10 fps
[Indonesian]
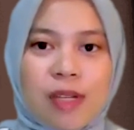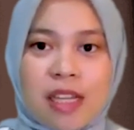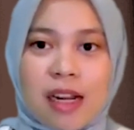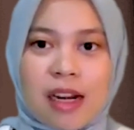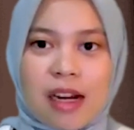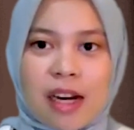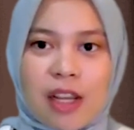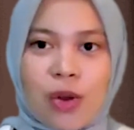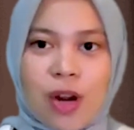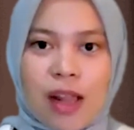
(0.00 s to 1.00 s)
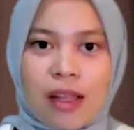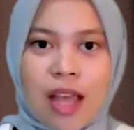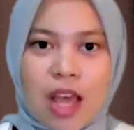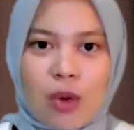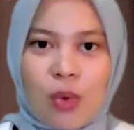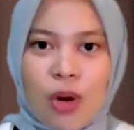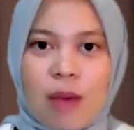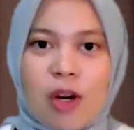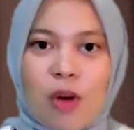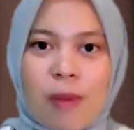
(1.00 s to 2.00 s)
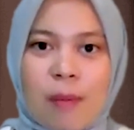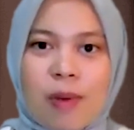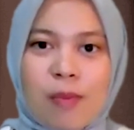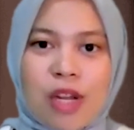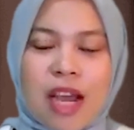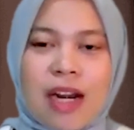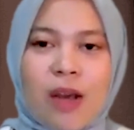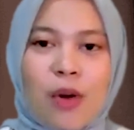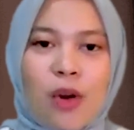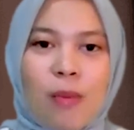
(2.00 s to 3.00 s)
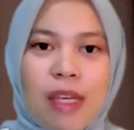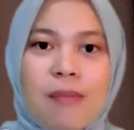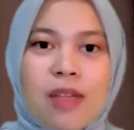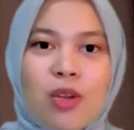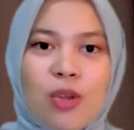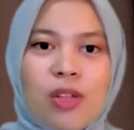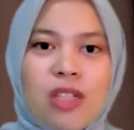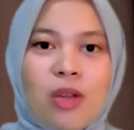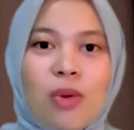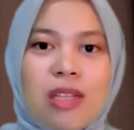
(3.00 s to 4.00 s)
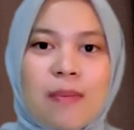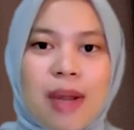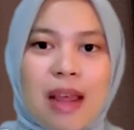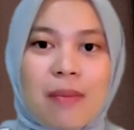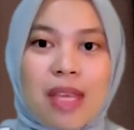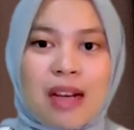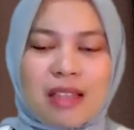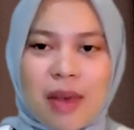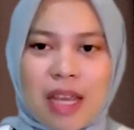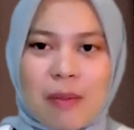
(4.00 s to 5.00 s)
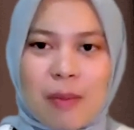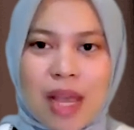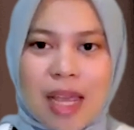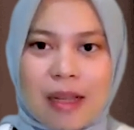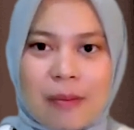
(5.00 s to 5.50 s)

perjalanan regional, guna menopang pemulihan ekonomi menyusul situasi pandemi yang semakin membaik.